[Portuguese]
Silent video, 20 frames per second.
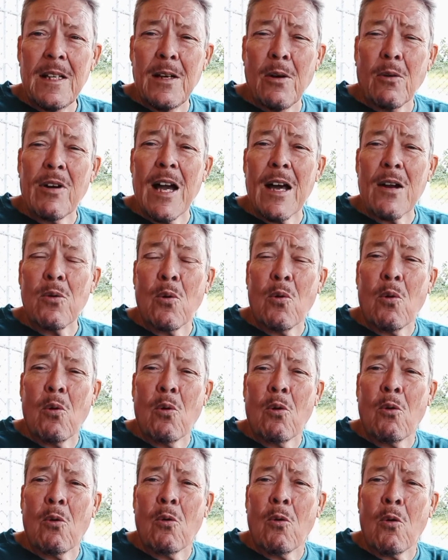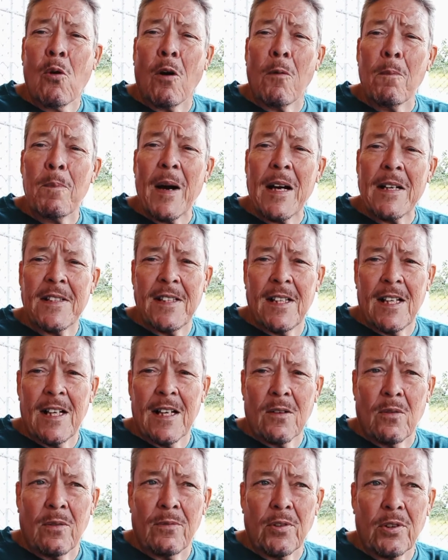e eu quero
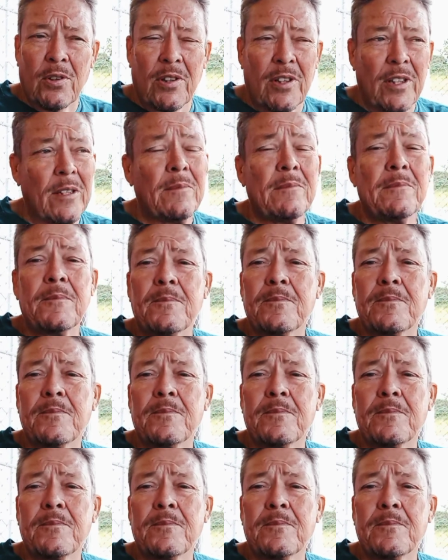compartilhar com você.